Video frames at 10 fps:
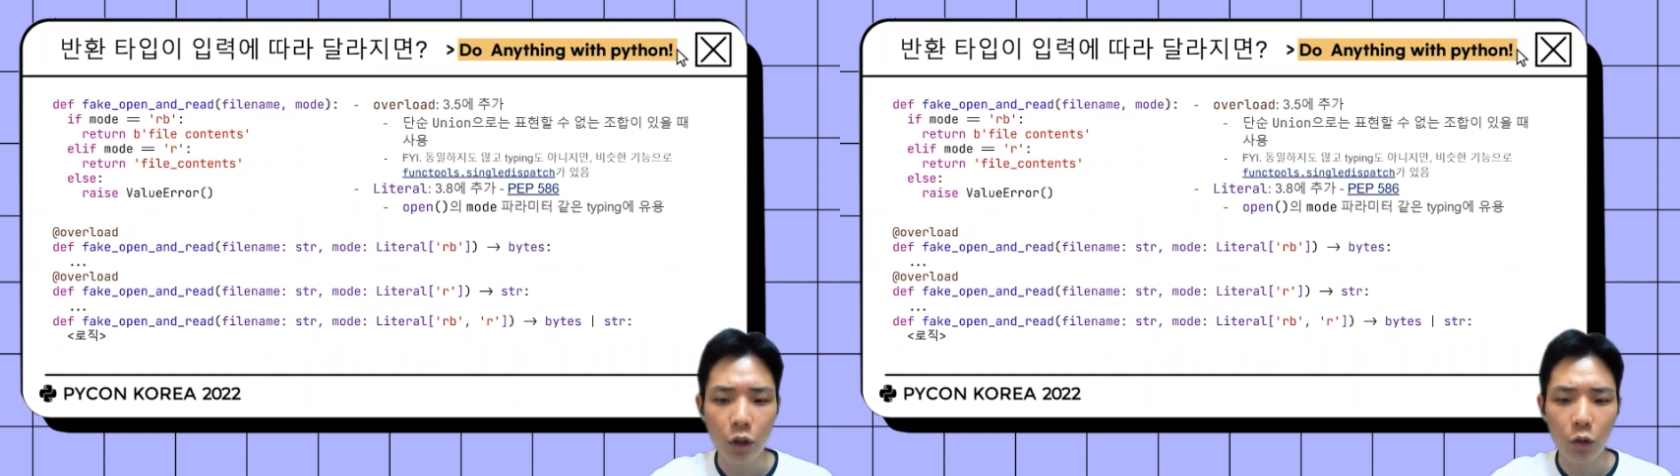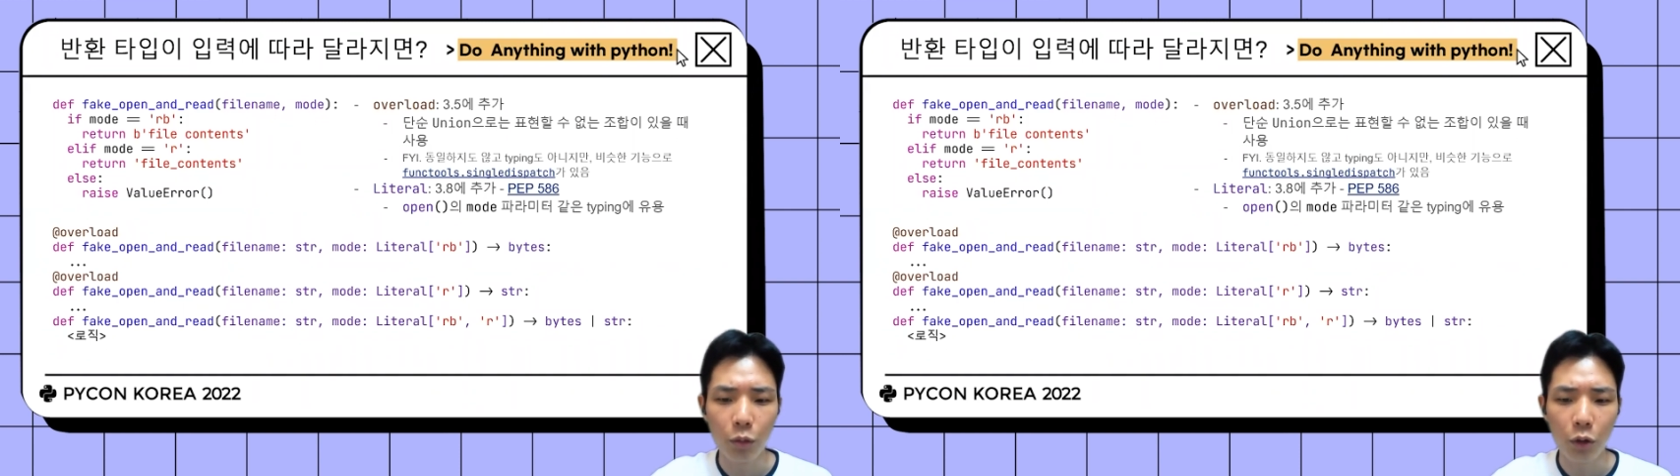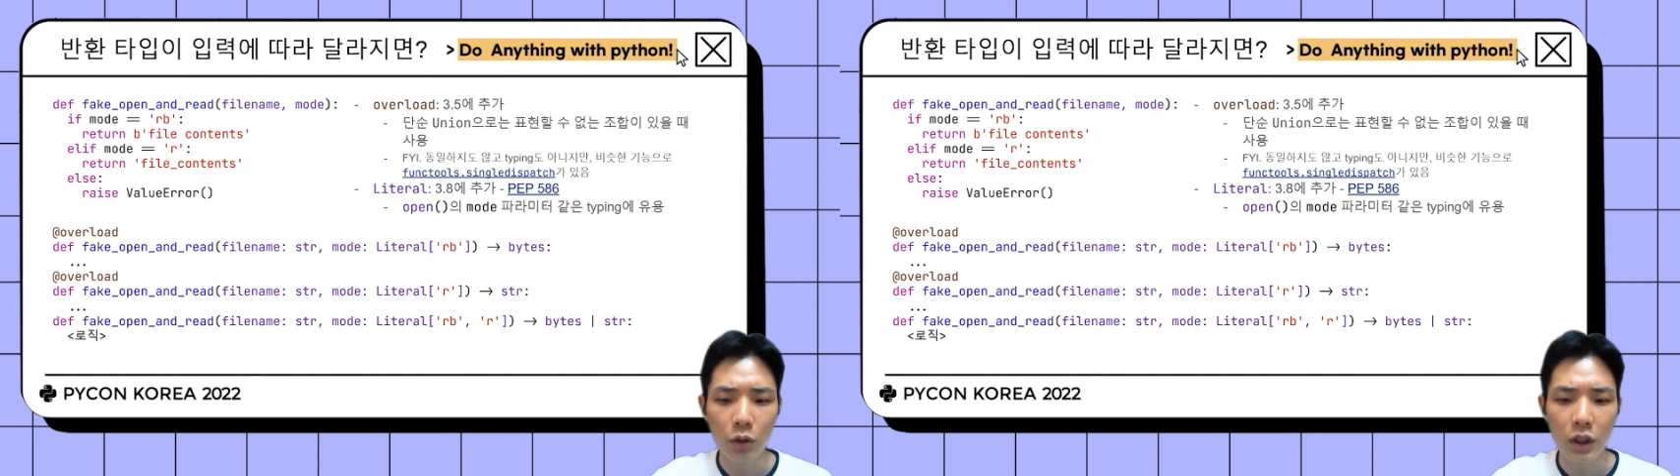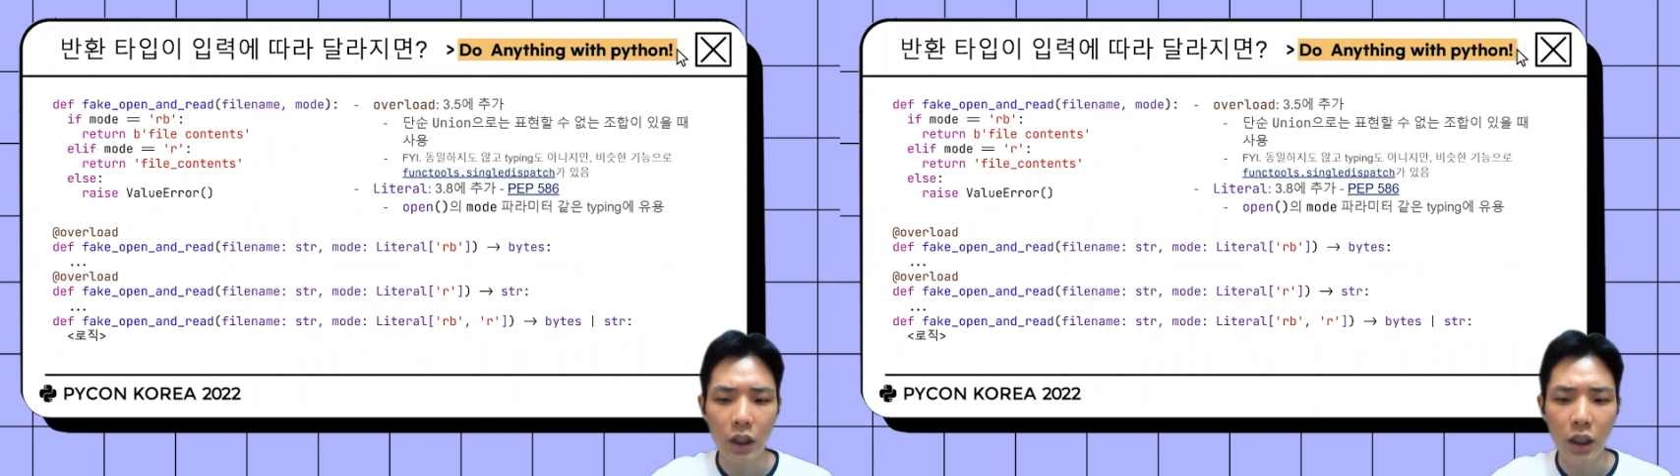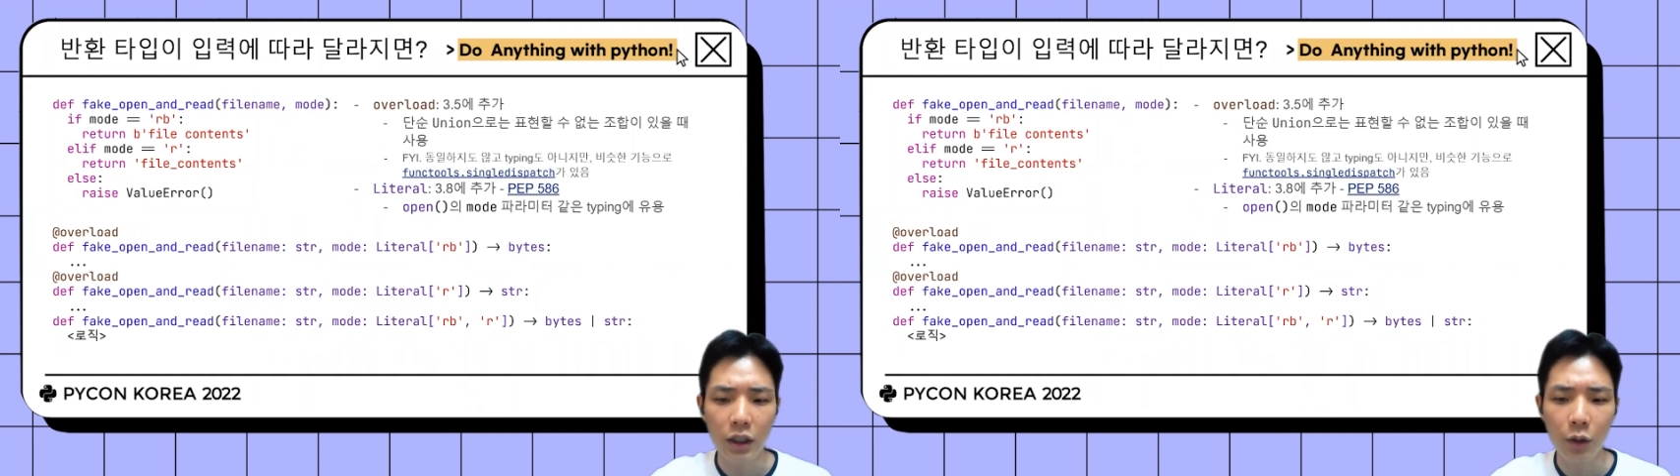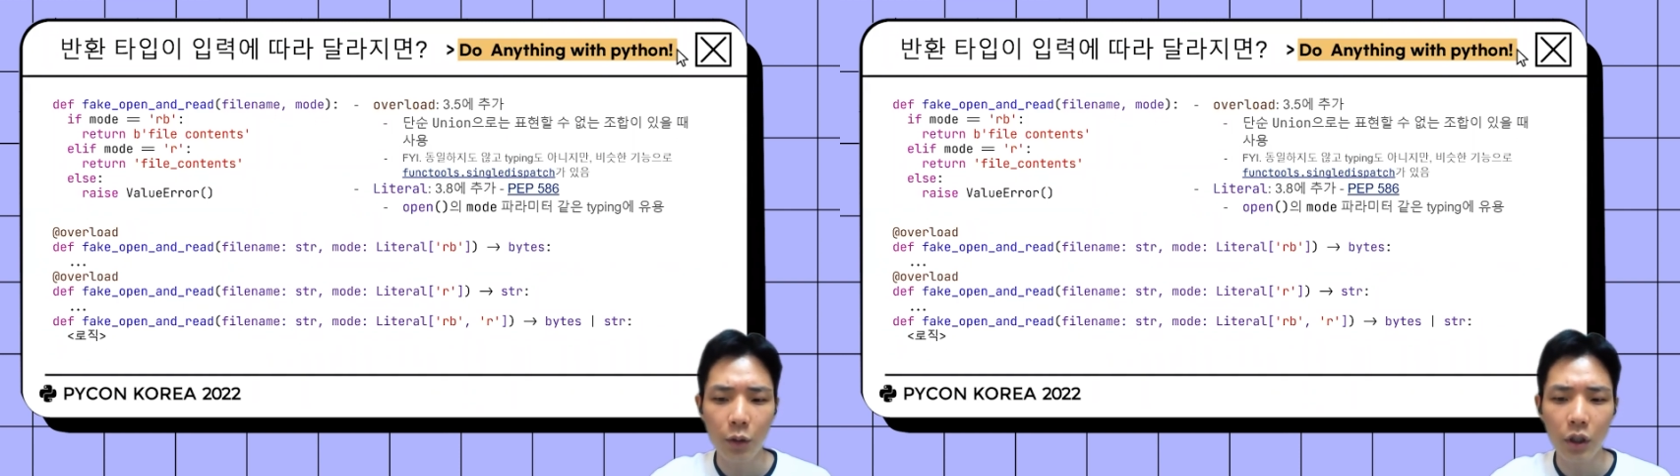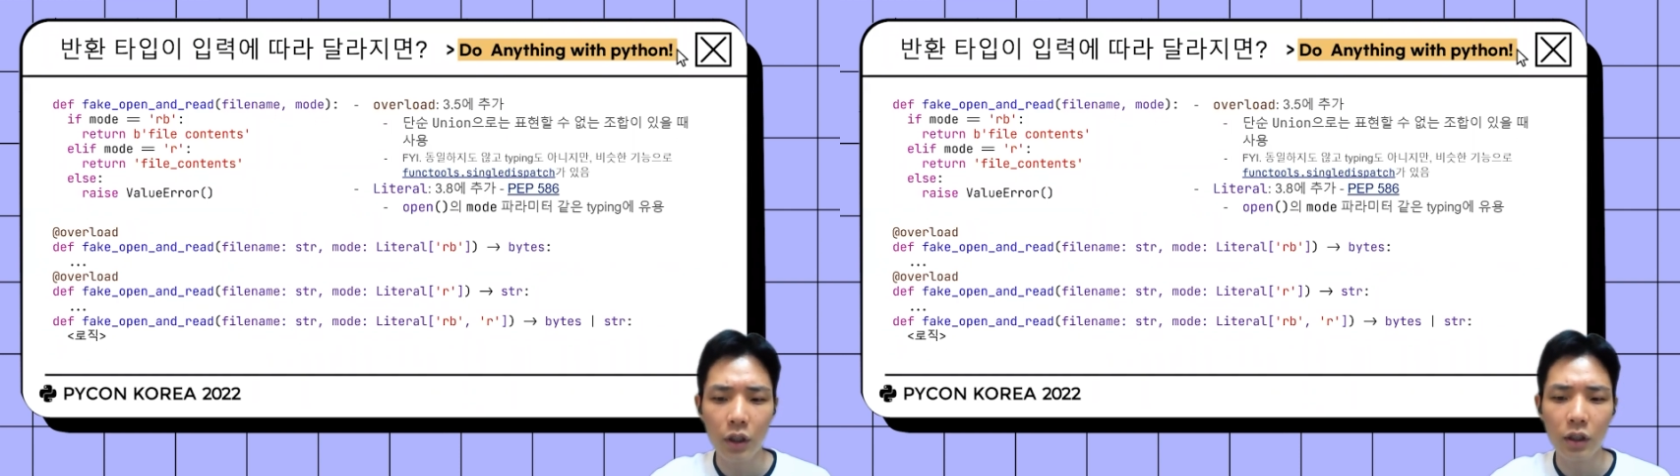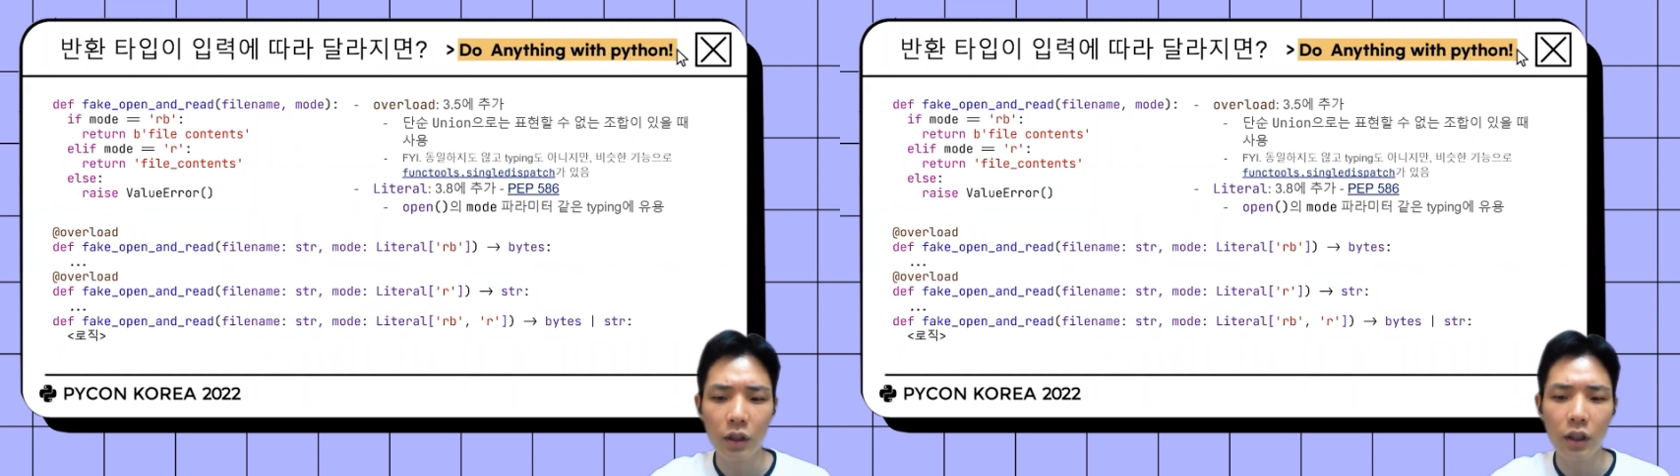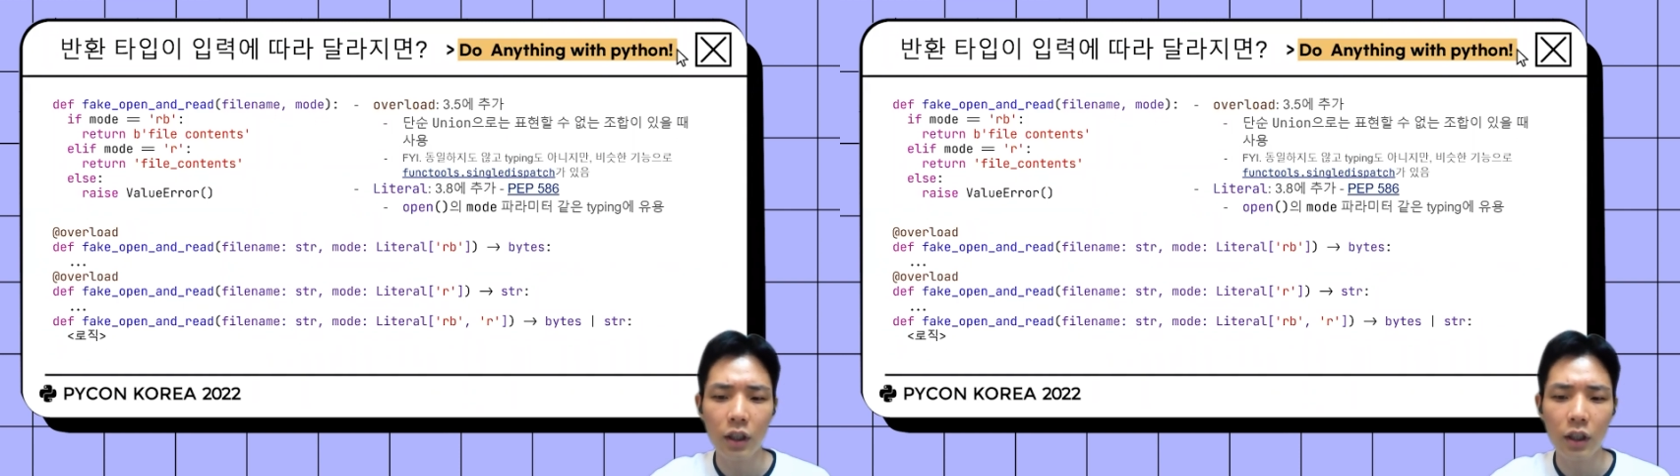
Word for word: 오버로드가 데코레이팅된